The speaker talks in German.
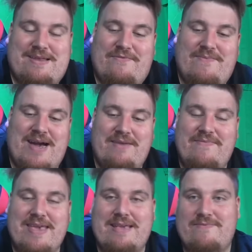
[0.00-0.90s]
dann auf dem
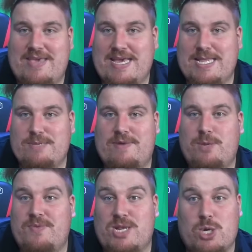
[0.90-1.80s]
Heimweg. Ich hatte zum
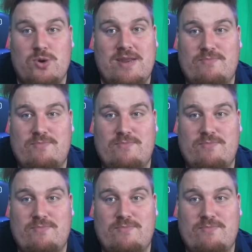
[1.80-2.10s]
Beispiel eine Stunde,